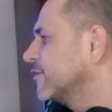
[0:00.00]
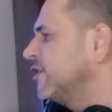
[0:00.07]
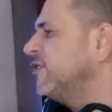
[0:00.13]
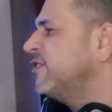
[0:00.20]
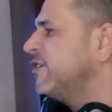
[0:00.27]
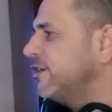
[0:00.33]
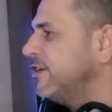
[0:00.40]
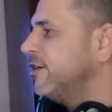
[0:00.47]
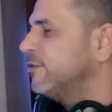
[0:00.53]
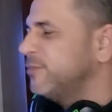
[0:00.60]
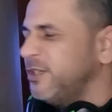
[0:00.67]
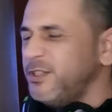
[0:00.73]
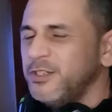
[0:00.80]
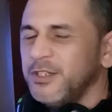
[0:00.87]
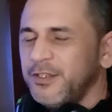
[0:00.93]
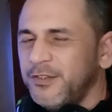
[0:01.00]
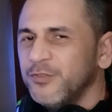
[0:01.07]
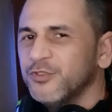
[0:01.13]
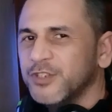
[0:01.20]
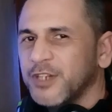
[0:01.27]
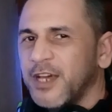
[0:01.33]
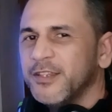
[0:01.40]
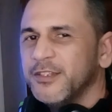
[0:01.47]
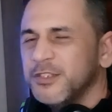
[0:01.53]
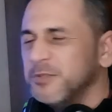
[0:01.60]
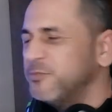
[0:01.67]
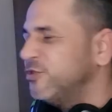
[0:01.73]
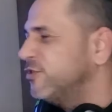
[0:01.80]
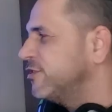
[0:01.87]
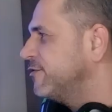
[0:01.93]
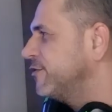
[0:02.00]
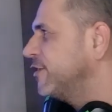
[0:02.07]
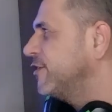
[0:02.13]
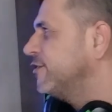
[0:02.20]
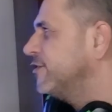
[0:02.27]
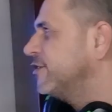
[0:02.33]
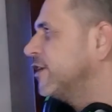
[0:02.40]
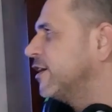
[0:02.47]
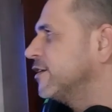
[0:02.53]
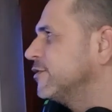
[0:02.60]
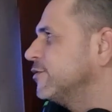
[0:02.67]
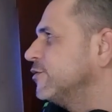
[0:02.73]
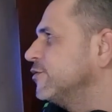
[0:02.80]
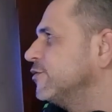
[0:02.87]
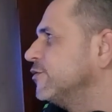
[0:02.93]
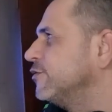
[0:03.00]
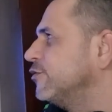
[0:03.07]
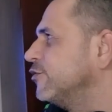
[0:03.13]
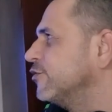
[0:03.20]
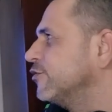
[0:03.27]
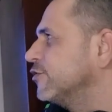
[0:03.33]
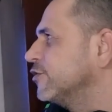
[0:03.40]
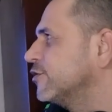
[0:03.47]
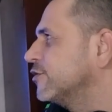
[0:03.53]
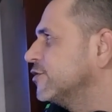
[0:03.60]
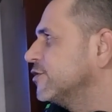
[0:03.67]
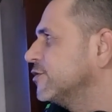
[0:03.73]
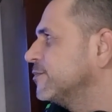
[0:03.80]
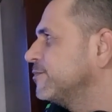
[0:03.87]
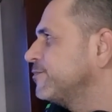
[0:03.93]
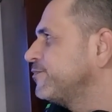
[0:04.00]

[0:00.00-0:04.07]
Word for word: Esse aí realmente, esse Uncharted é muito diferenciado do, dos outros.